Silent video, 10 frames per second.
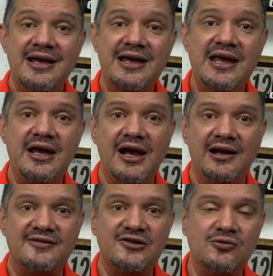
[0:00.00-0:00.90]
y
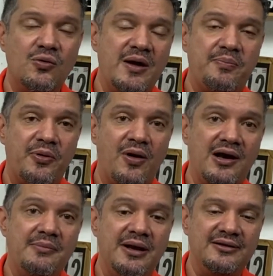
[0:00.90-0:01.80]
el Sunweb
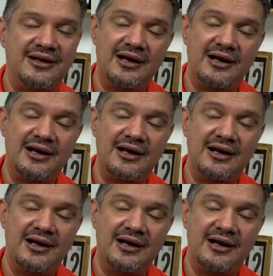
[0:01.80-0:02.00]
probablemente